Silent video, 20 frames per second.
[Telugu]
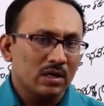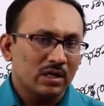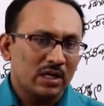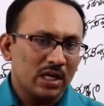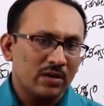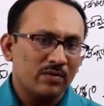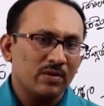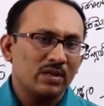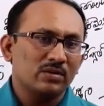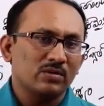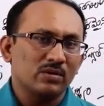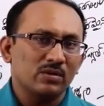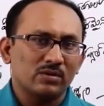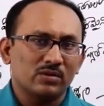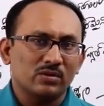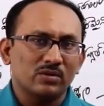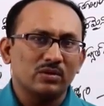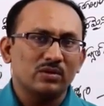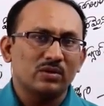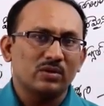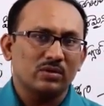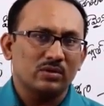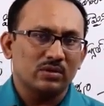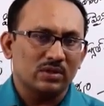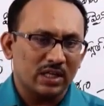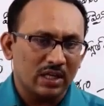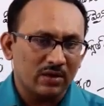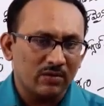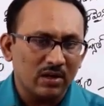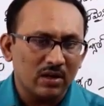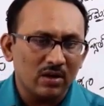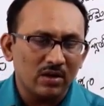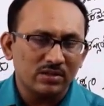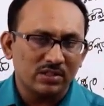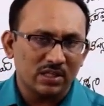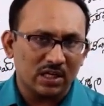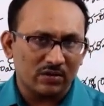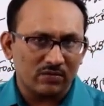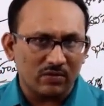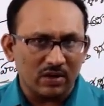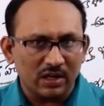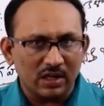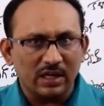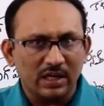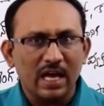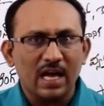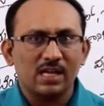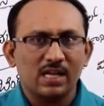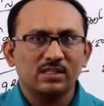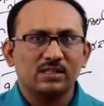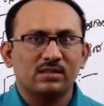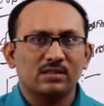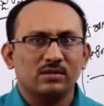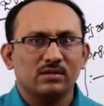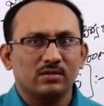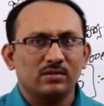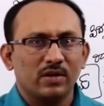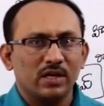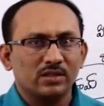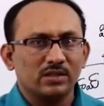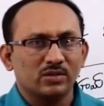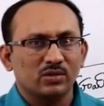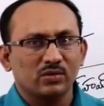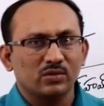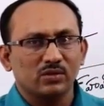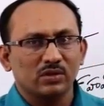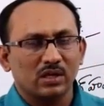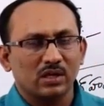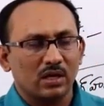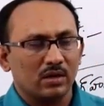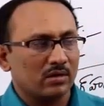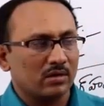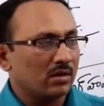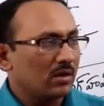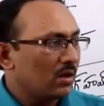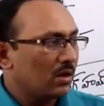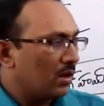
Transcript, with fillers: టీవీ చూసుకుంటూ టీవీలో వచ్చేటువంటి డ్యాన్స్ వేస్తూ ఉన్నారు